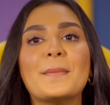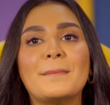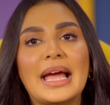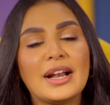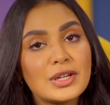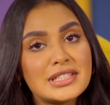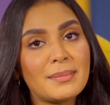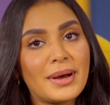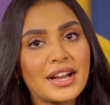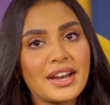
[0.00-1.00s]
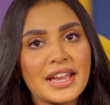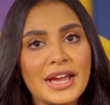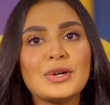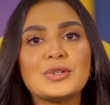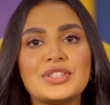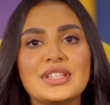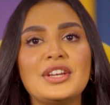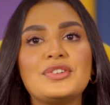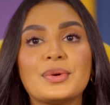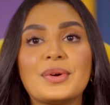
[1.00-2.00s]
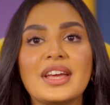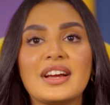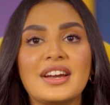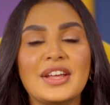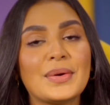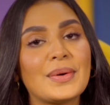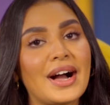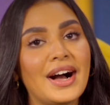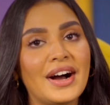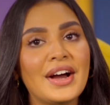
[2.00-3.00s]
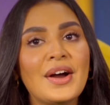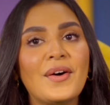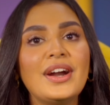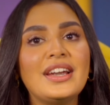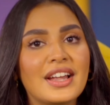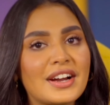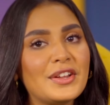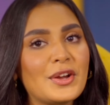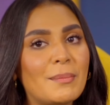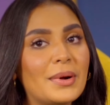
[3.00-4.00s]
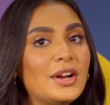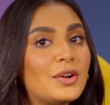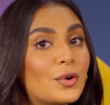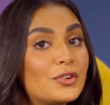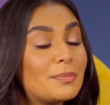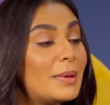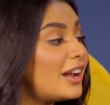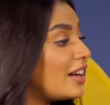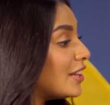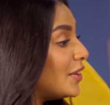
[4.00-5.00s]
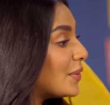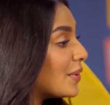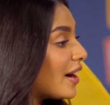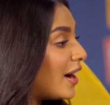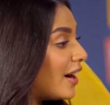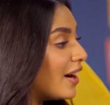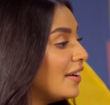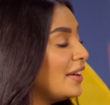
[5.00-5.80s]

बैल को जबा करके उसने टुकड़े करने को कहा और लकड़ियों पर गोश्त फैला देने को कहा